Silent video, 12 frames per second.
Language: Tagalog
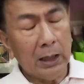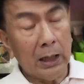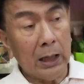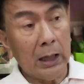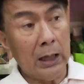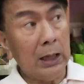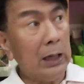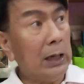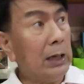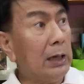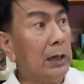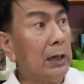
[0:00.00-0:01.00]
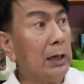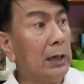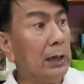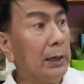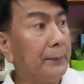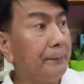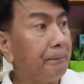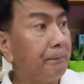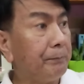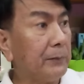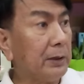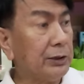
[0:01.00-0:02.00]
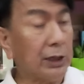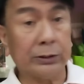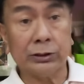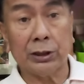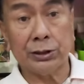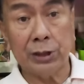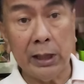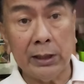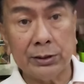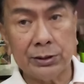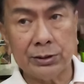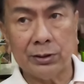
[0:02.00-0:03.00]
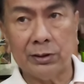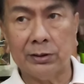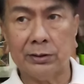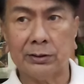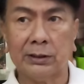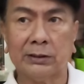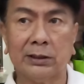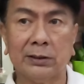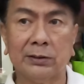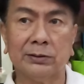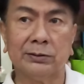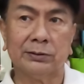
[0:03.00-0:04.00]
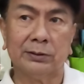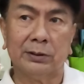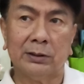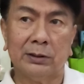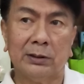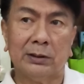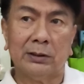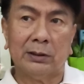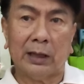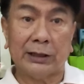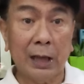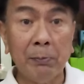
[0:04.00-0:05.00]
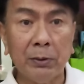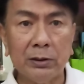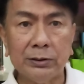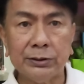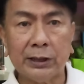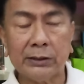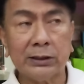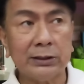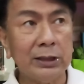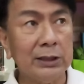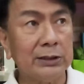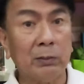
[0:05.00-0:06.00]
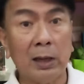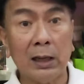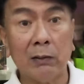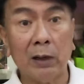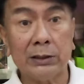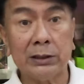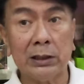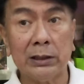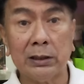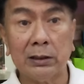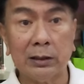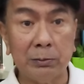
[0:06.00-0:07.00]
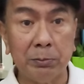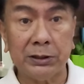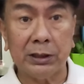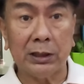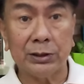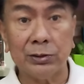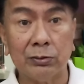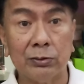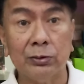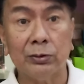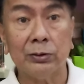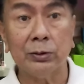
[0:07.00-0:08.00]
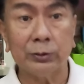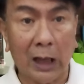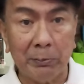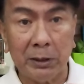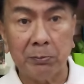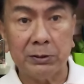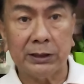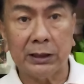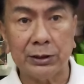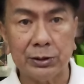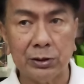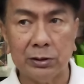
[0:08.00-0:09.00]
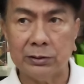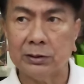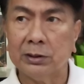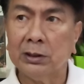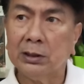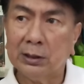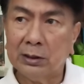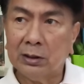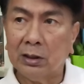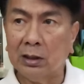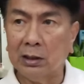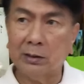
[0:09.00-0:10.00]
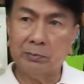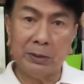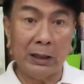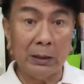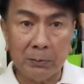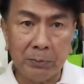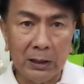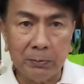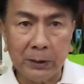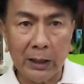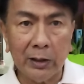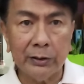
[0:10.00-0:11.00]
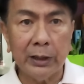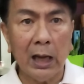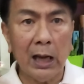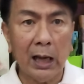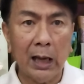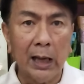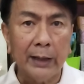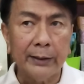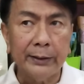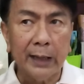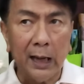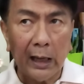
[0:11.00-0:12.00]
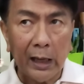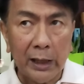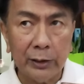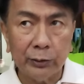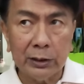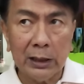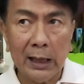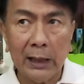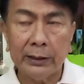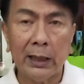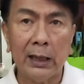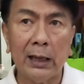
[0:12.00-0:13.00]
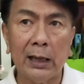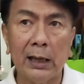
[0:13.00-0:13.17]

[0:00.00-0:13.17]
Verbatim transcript: uh, charter change. O, oh, kita nyo. Example, yung charter change, gumagawa sila ng investigasyon, kuno-kuno, daming investigasyon. O, oh, bilib na bilib kayo na, na ano nila, na